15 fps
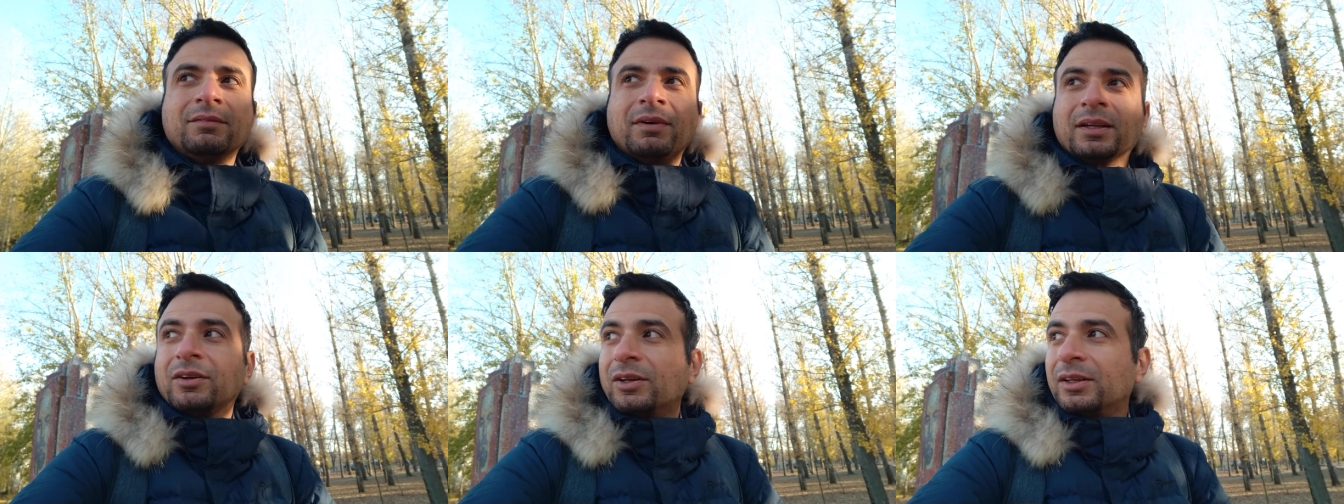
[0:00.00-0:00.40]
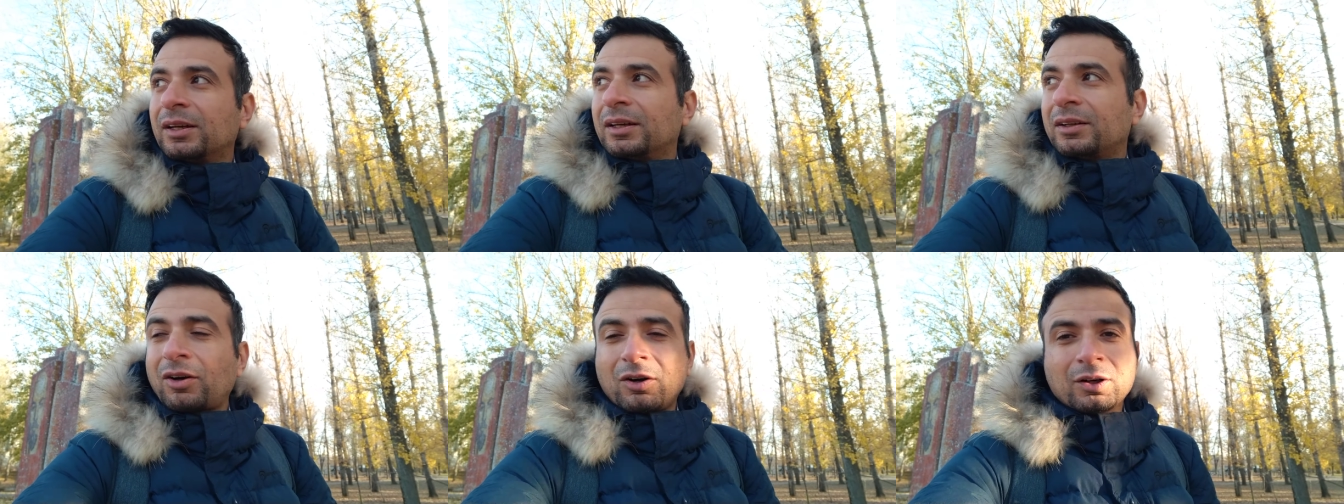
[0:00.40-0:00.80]

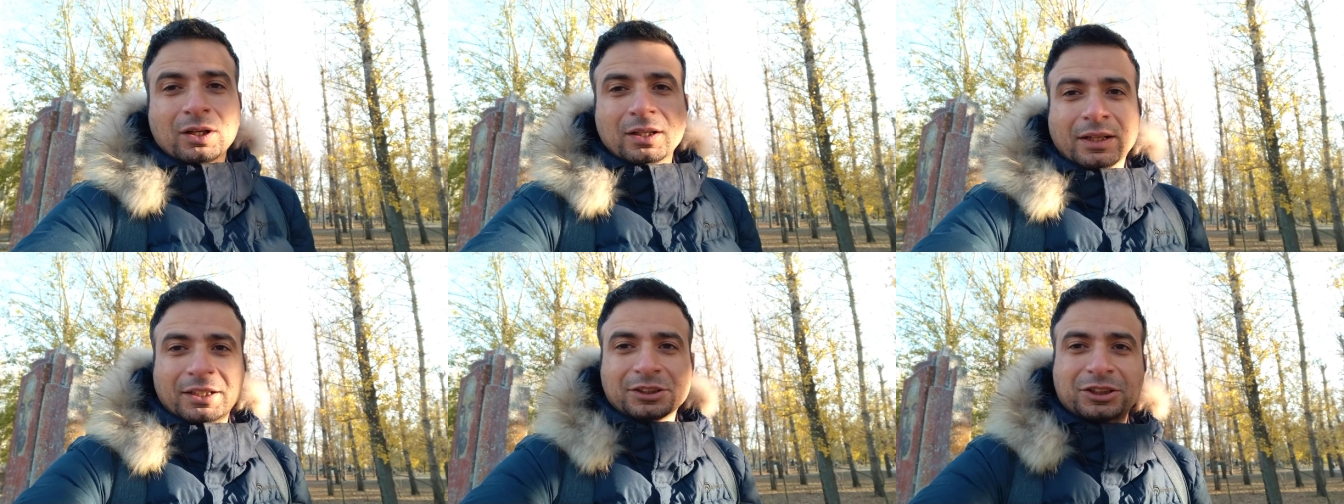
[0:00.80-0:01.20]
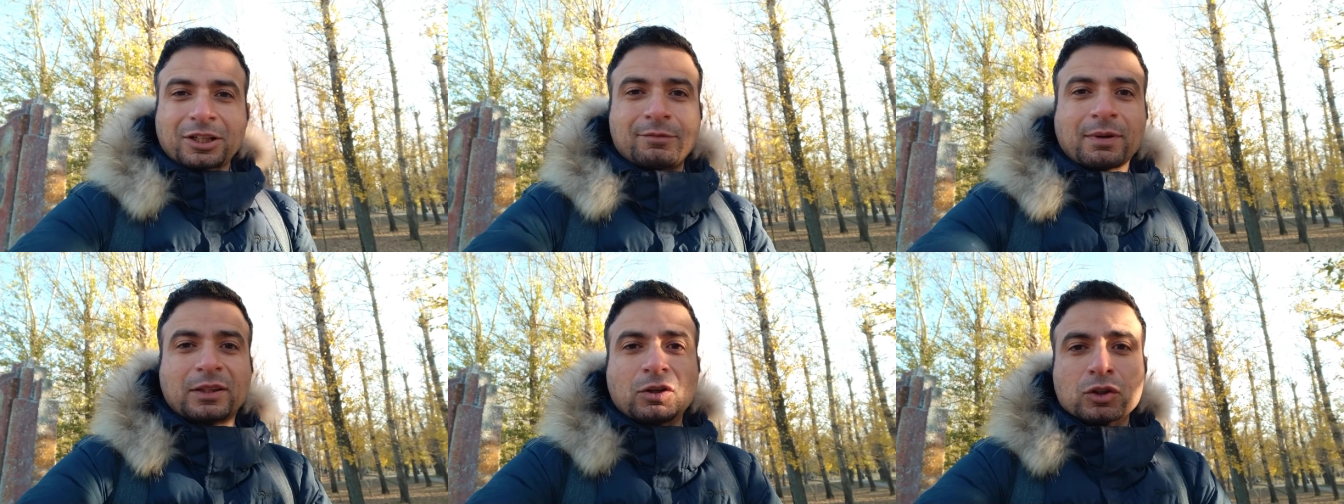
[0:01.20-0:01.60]

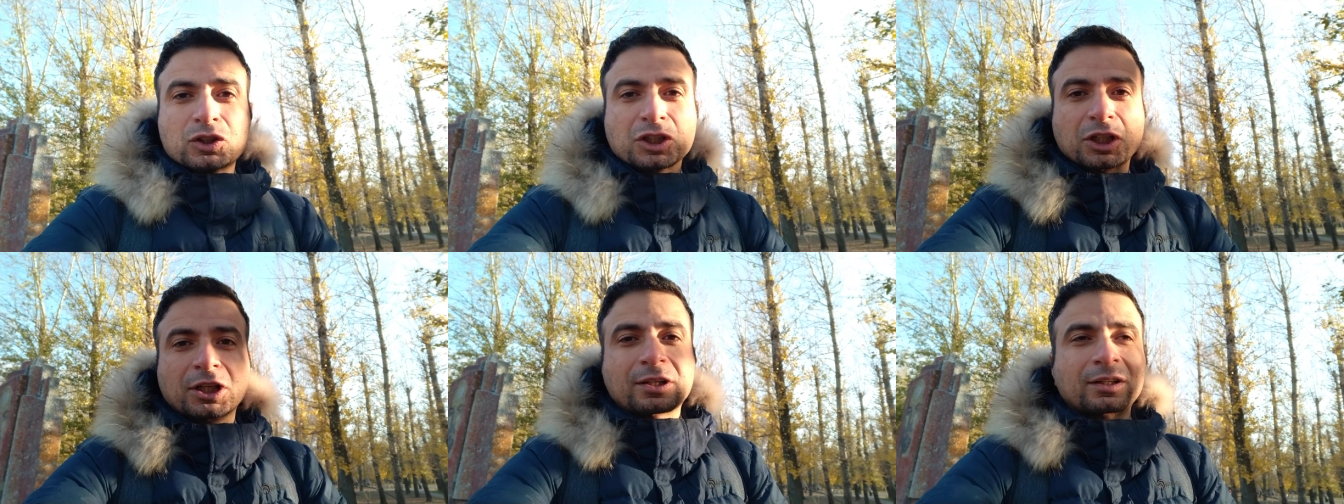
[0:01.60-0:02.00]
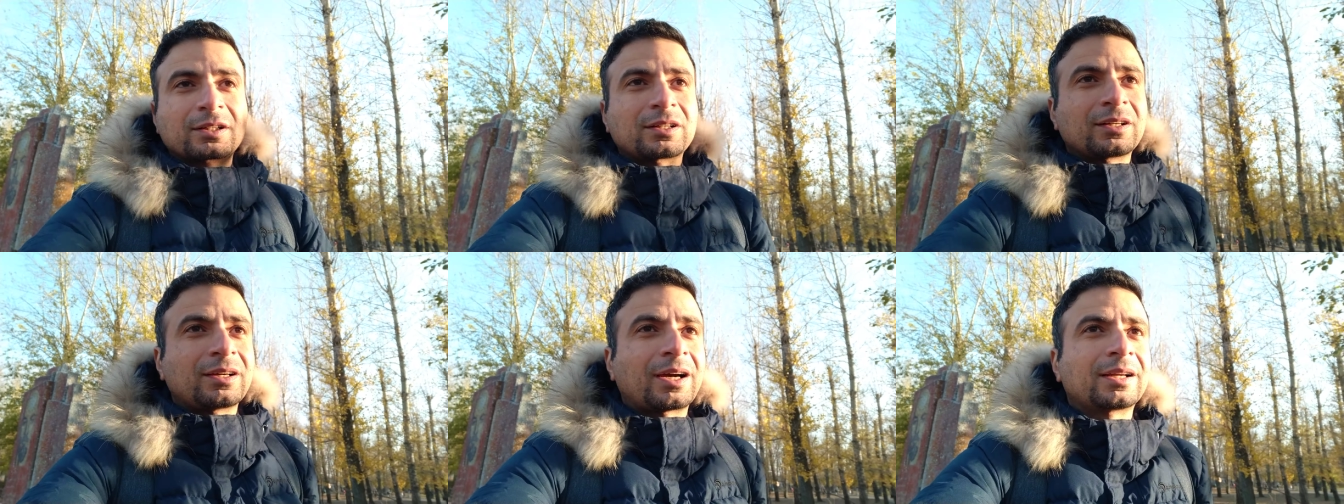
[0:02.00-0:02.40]
العشره ما تخونش
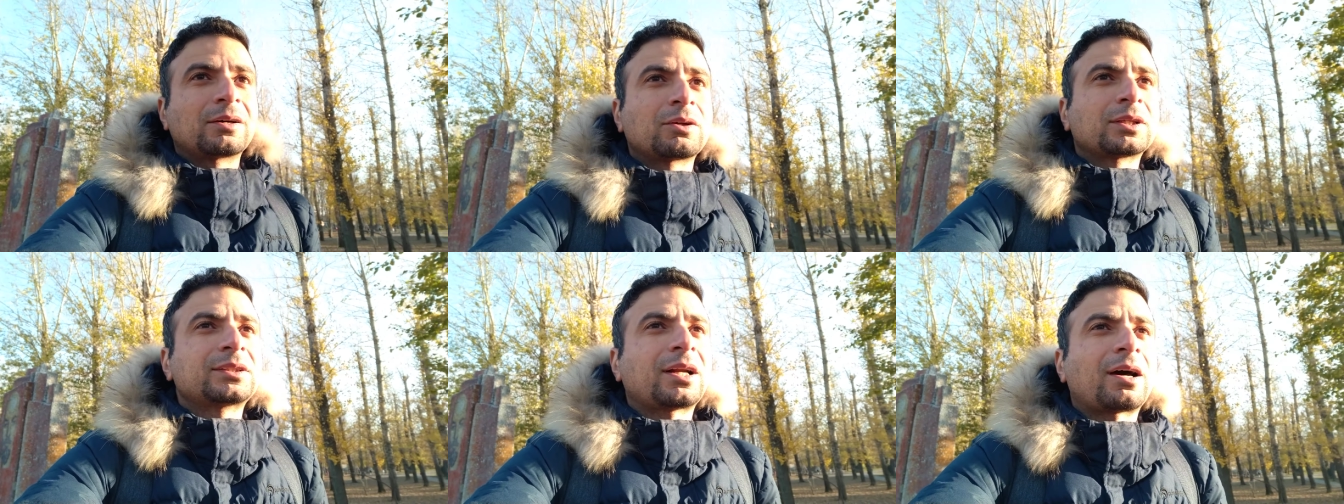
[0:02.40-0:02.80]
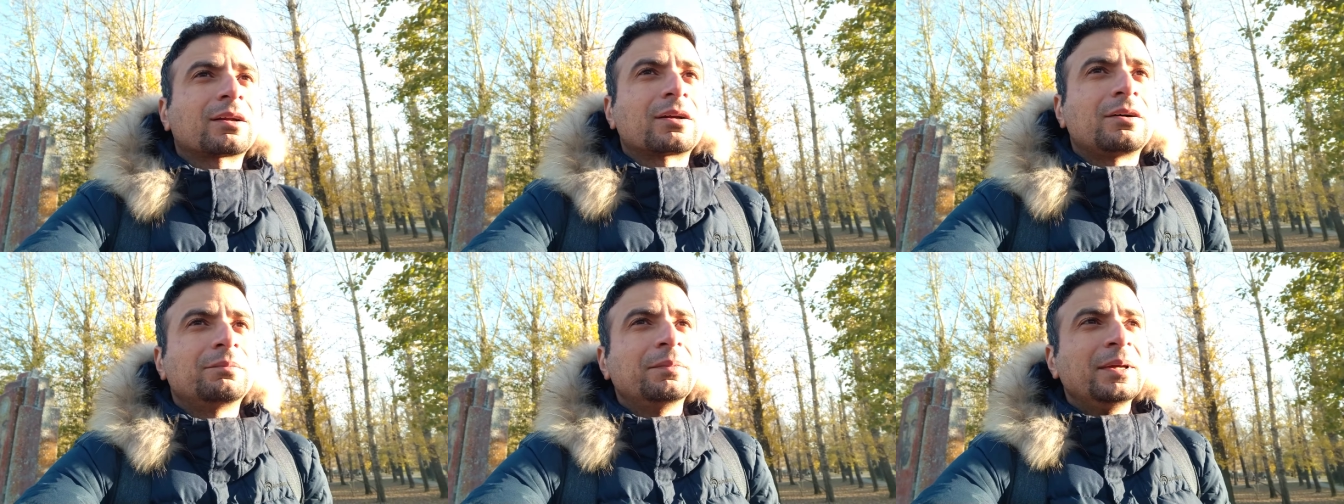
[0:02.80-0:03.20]
غير على ولاد
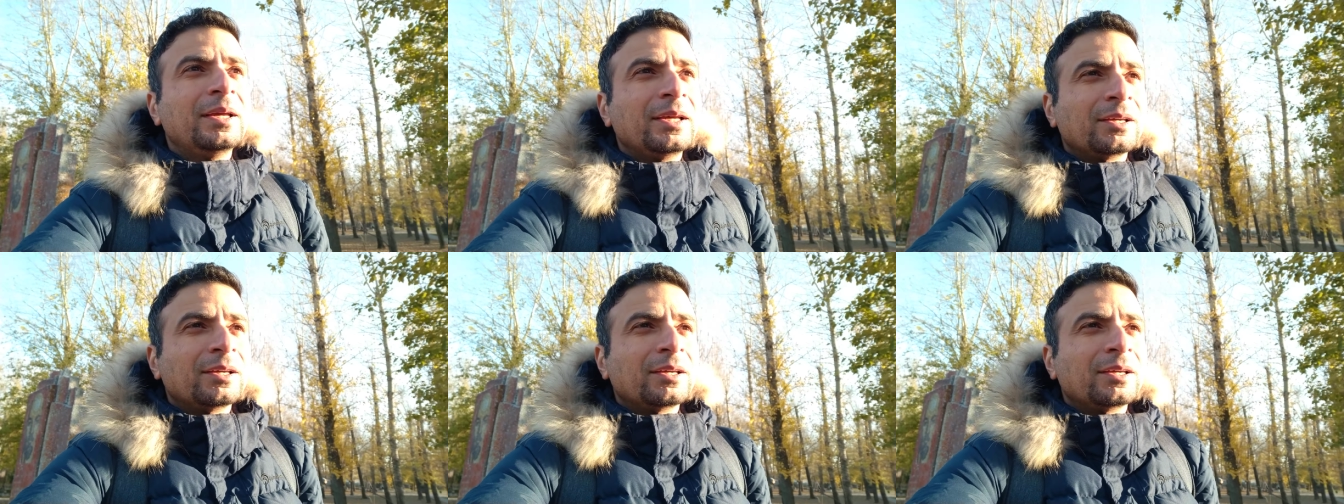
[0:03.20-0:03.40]
الحرام